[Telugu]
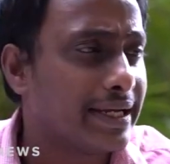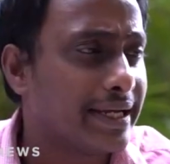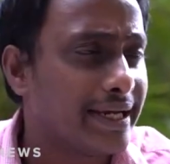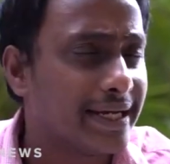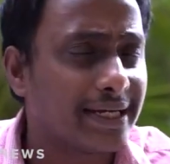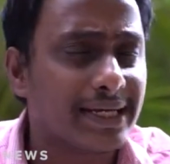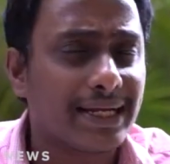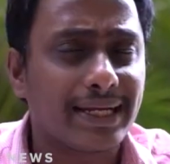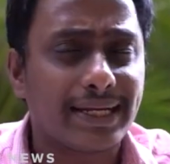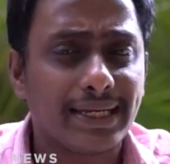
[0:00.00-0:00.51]

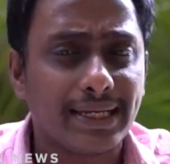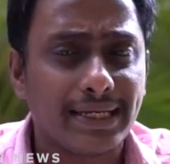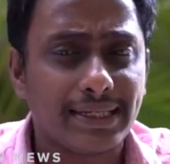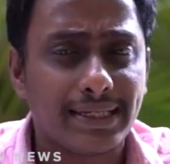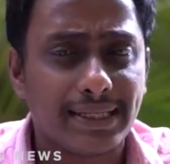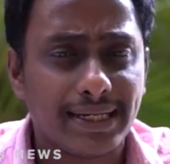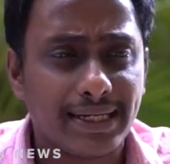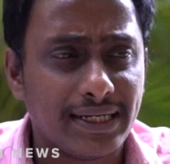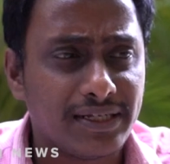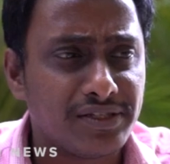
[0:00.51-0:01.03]
గేట్లకి
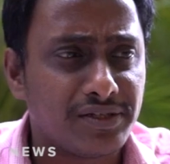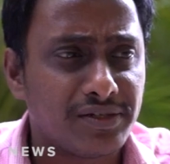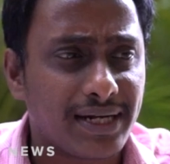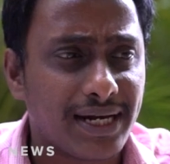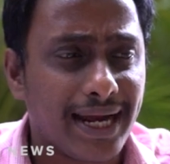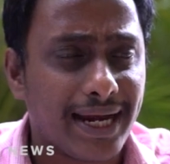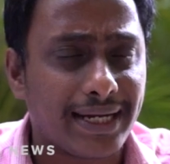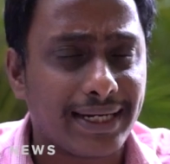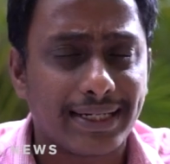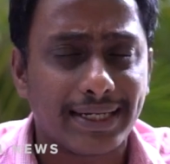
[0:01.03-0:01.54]
గ్రీజు
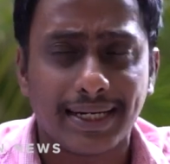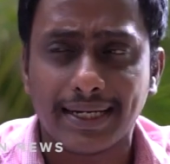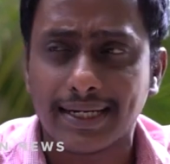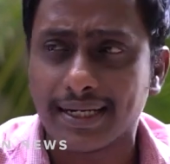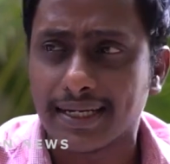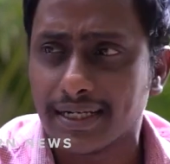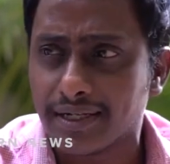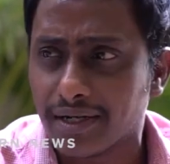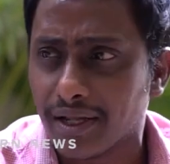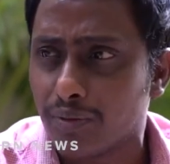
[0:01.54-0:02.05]

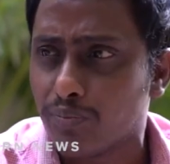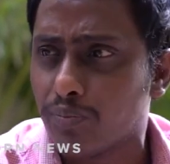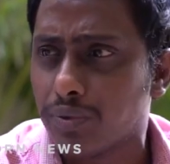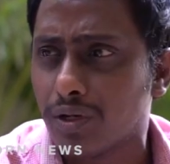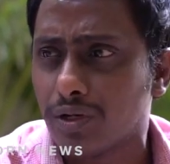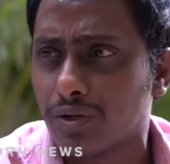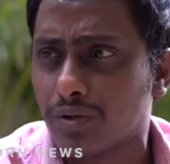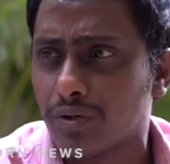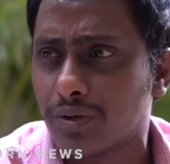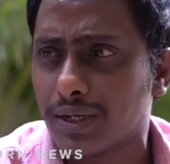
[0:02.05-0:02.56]
రాయటానికి
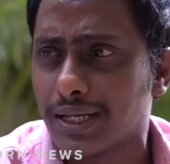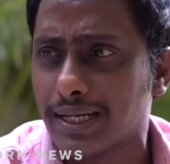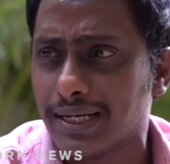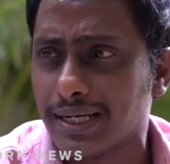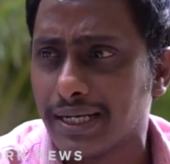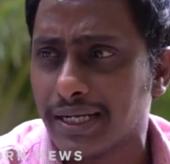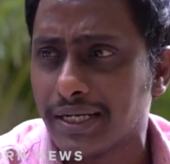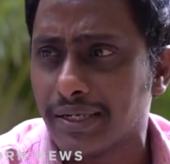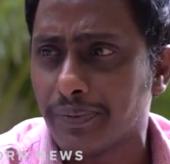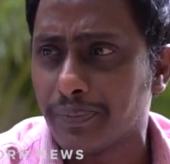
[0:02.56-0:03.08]
డబ్బులు కూడా
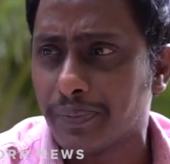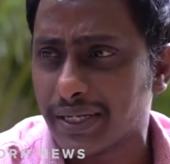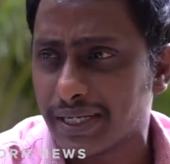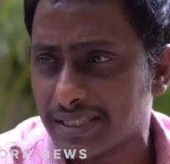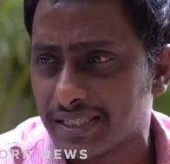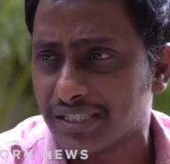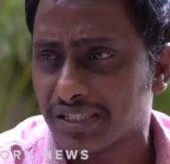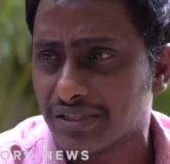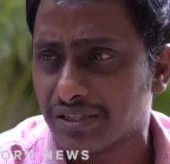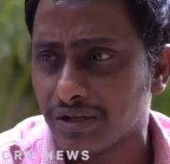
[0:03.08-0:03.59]
లేని
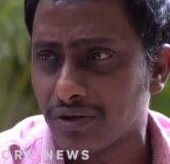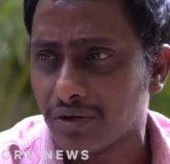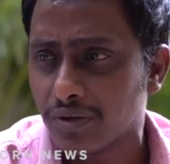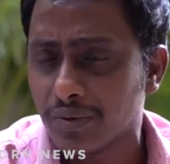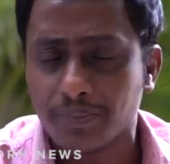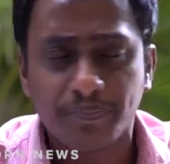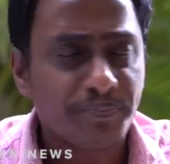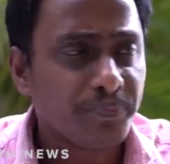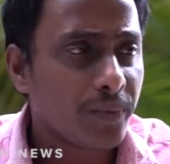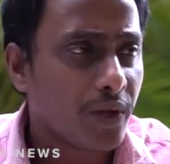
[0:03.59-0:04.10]
పరిస్థితులు
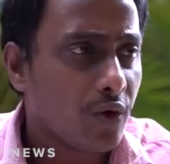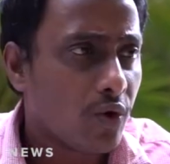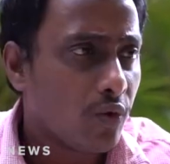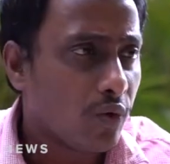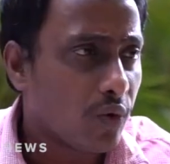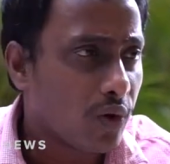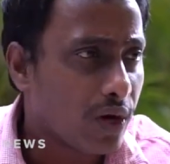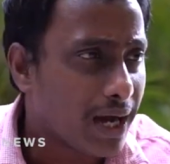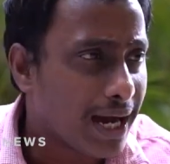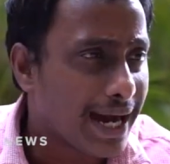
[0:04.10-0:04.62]

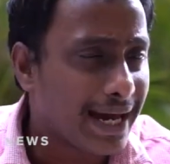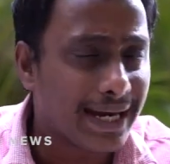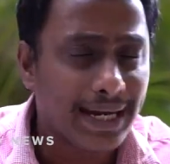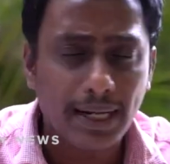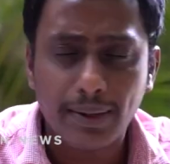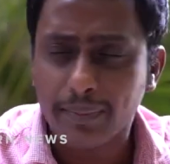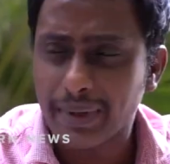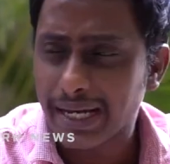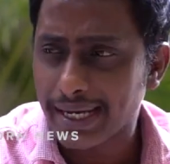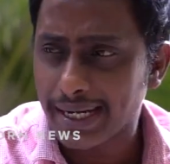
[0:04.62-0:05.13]
ఒక
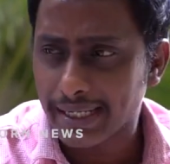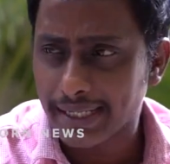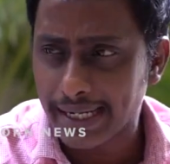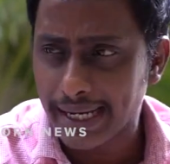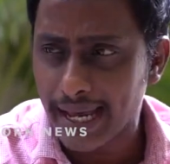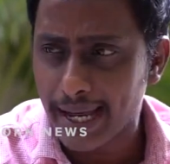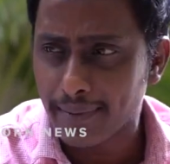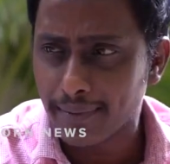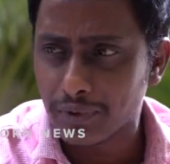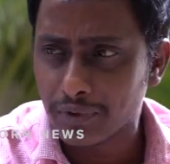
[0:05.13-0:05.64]
అన్నమయ్య
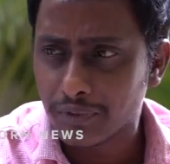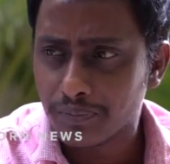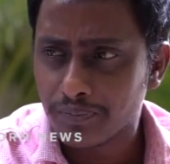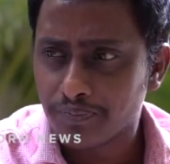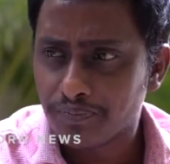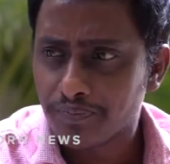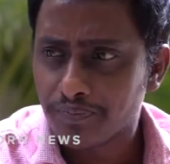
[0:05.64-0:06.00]
డ్యాము